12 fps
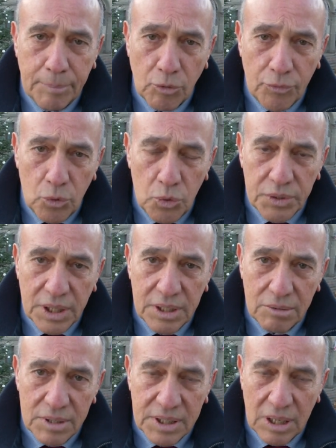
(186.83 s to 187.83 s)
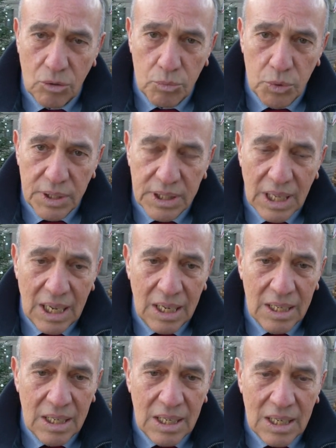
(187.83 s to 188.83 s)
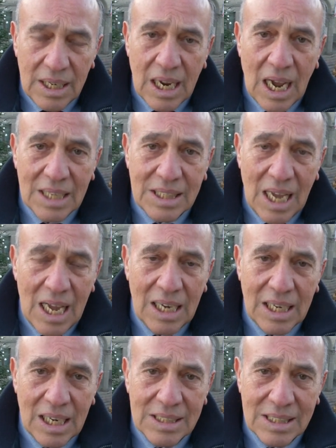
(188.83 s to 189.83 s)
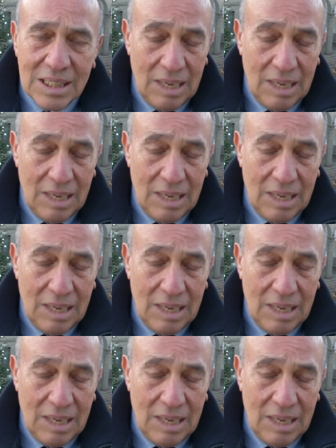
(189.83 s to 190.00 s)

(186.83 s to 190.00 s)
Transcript: profonda di questa comunità legata anche a,